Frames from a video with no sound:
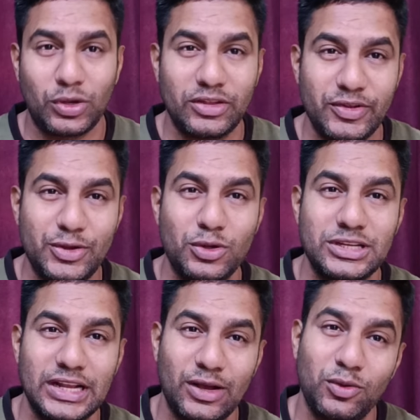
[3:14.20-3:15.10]
तो गाइज वीडियो
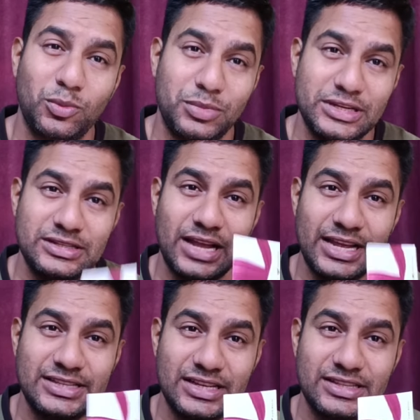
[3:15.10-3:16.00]
अच्छा लगा हो तो प्लीज
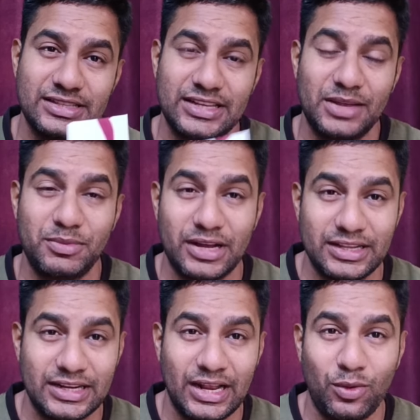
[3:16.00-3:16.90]
लाइक शेयर सब्सक्राइब
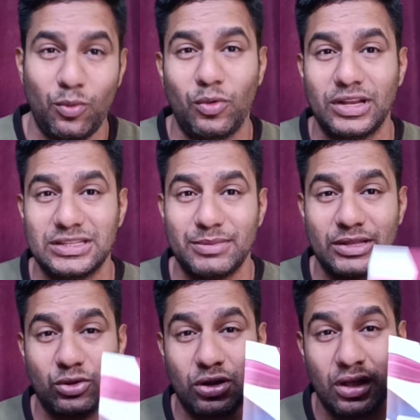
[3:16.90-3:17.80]
कर देना और ऐसी
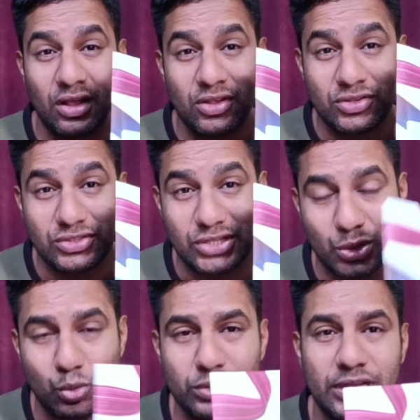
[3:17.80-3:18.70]
बातों का
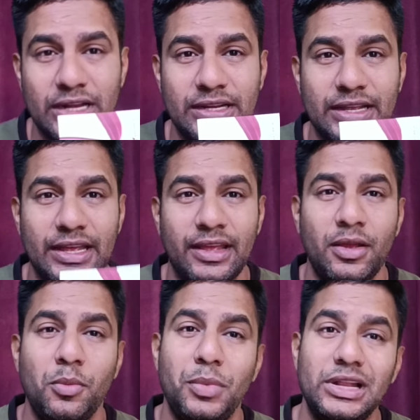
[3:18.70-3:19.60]
जरूर ध्यान रखे
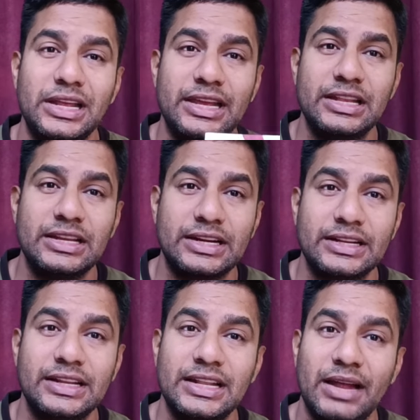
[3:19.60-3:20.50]
पहले क्लियर
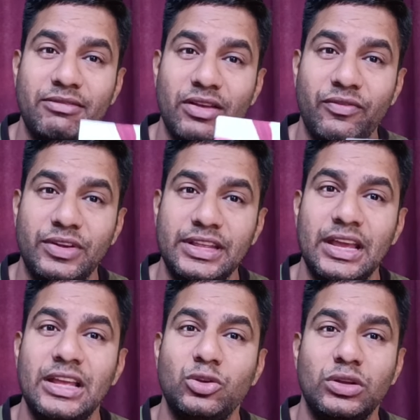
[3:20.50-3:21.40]
कर दे लाइफ टाइम फ्री
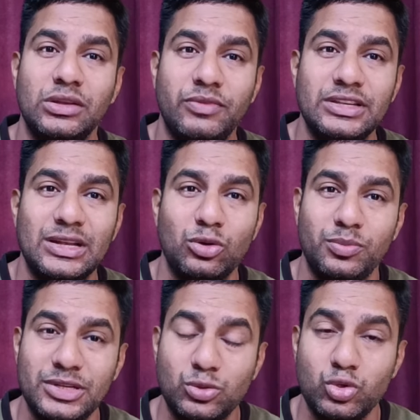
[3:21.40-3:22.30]
है या ज्वाइनिंग फीस एनुअल
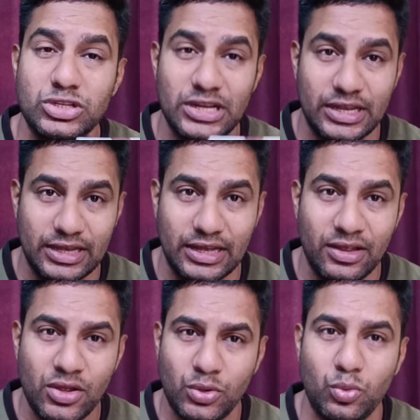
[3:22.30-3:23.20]
फीस कुछ लगेगा
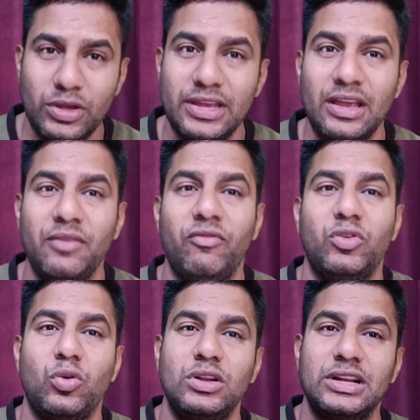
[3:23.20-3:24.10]
क्योंकि ये
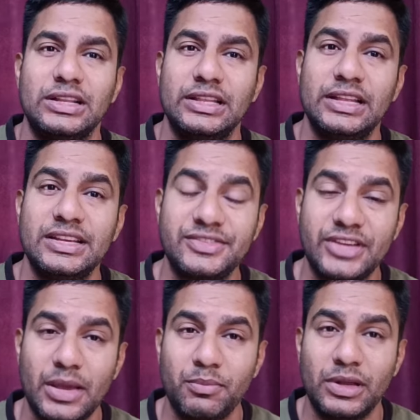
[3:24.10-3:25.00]
फ्रॉड करते थे
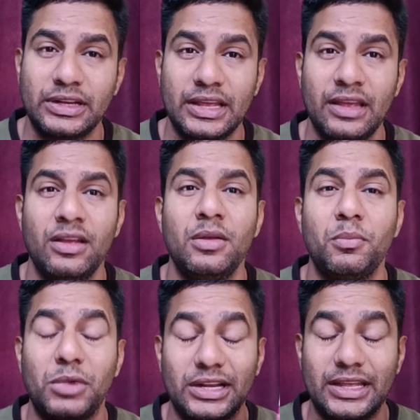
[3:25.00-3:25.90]
स्कैम बन के
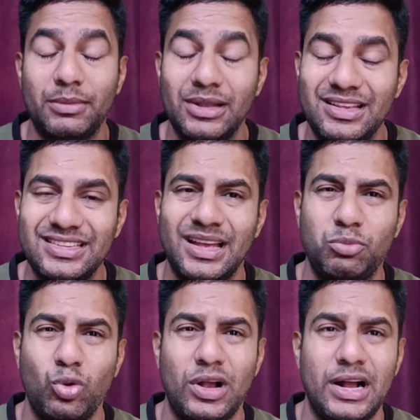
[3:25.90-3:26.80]
करके वाले ऐसे
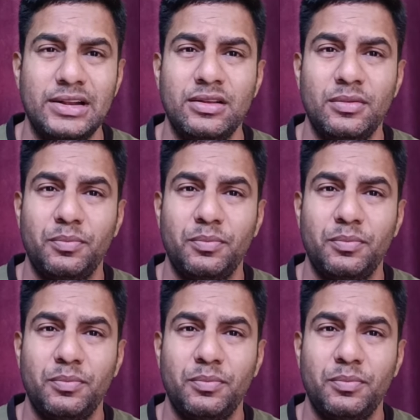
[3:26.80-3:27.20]
आपको कार्ड